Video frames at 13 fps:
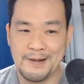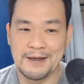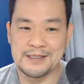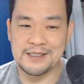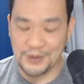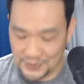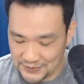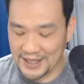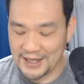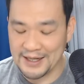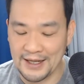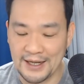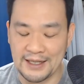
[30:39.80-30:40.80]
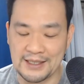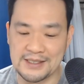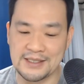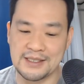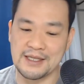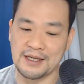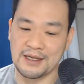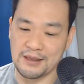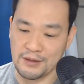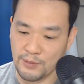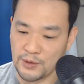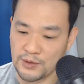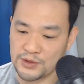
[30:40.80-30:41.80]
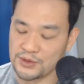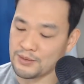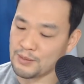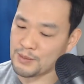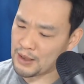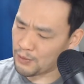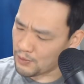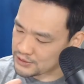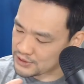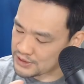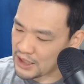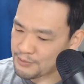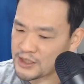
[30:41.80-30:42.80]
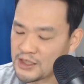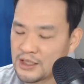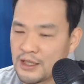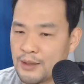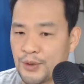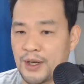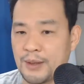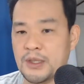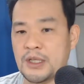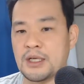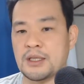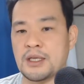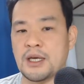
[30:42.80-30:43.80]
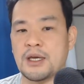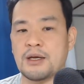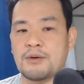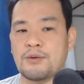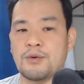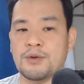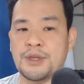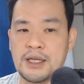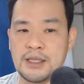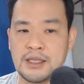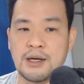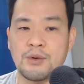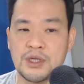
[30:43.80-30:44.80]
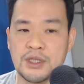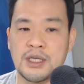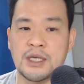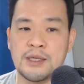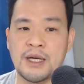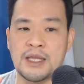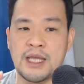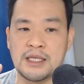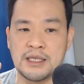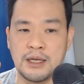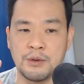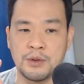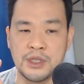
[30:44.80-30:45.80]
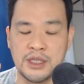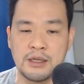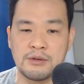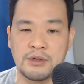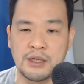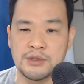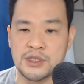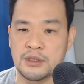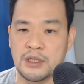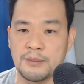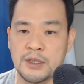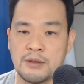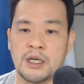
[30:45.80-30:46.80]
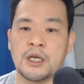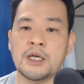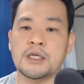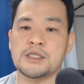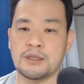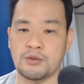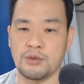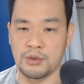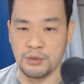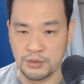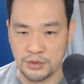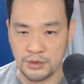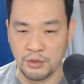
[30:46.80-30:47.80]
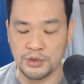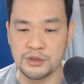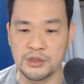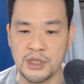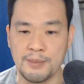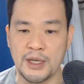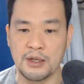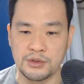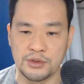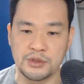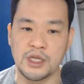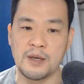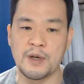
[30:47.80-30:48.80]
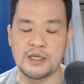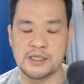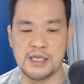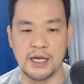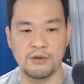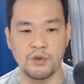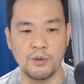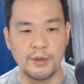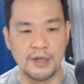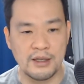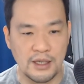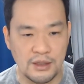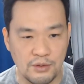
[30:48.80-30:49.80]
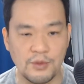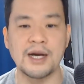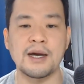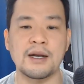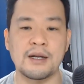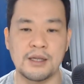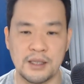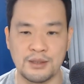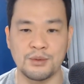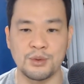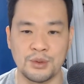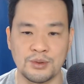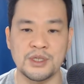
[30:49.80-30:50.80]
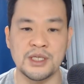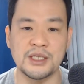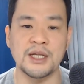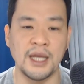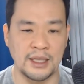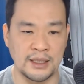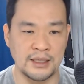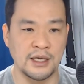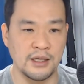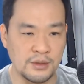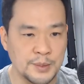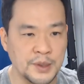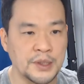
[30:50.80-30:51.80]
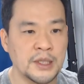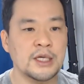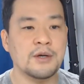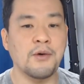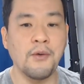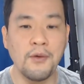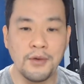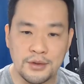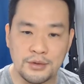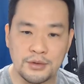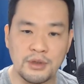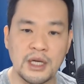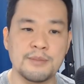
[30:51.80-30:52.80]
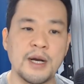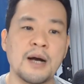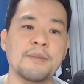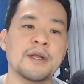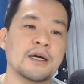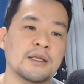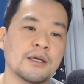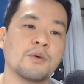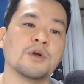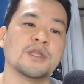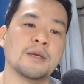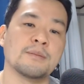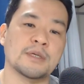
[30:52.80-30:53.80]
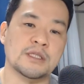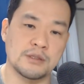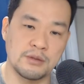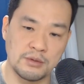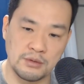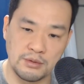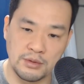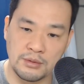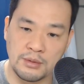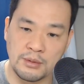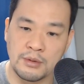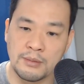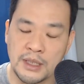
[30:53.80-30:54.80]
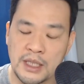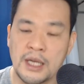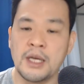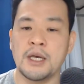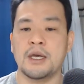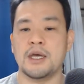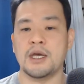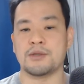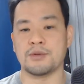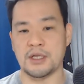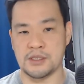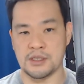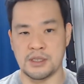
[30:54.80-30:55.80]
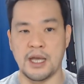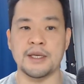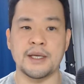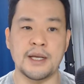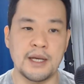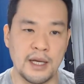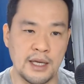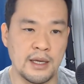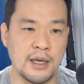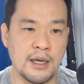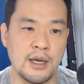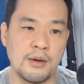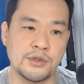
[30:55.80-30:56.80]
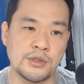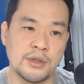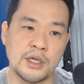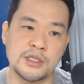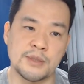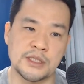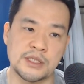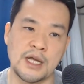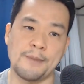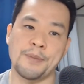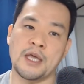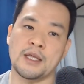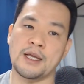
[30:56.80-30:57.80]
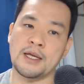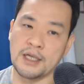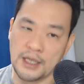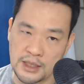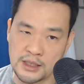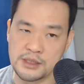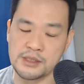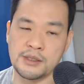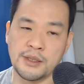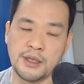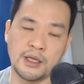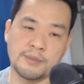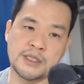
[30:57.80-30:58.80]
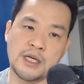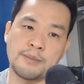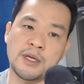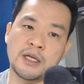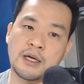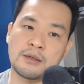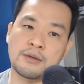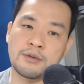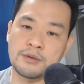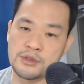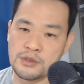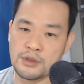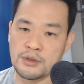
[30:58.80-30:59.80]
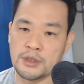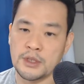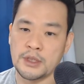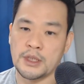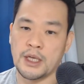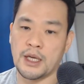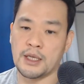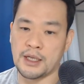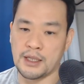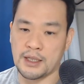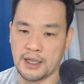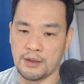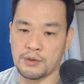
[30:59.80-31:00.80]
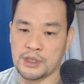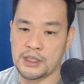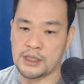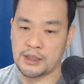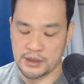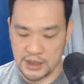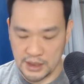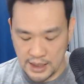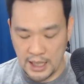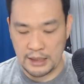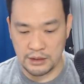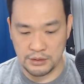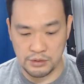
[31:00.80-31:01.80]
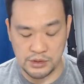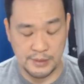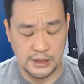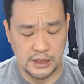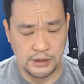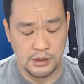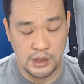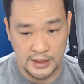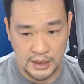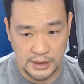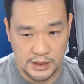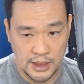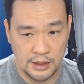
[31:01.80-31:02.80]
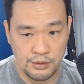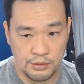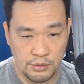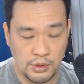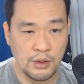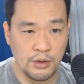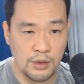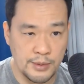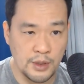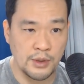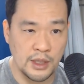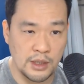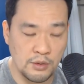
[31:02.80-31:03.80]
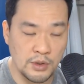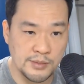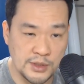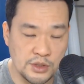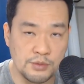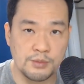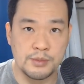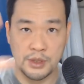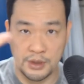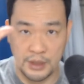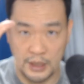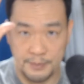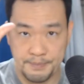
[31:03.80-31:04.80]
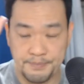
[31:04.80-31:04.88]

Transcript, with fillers: ちょっと長い話でしたけれども、ちょ、っとまあ、大掴みにでもアメリカで、こう、何が起きて、今何が起きているのかを知るためには、ちゃんと6 50年前、60年前に遡らないとわからないってことのいい例なんだけれども、こういうことが今アメリカで起きてますよというところまで、えー、とりあえず第1回、えー、ご紹介しました。えー、第2回に続いていきます。アメリカの音調。えー、第1回を聞いてくださっありがとうございました。それではまた次回の動画及び音源でお会いしましょう。さよなら。